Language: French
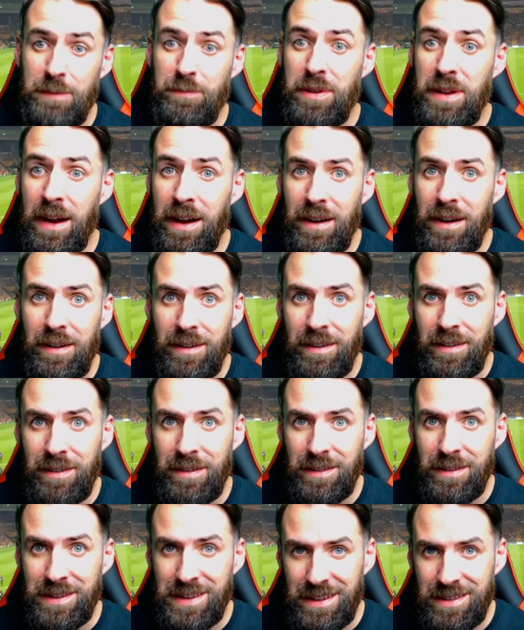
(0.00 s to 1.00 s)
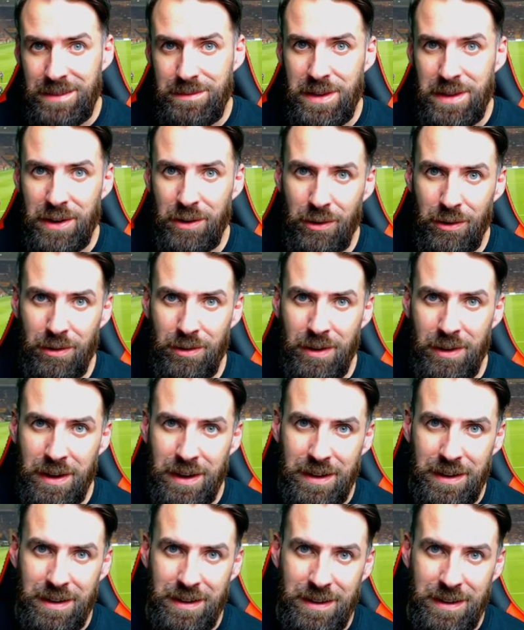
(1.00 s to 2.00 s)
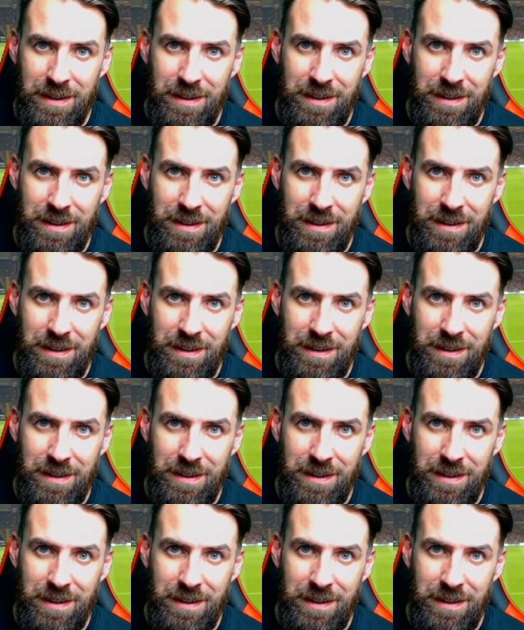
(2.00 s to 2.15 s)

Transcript: Et puis là, euh, Casemiro et,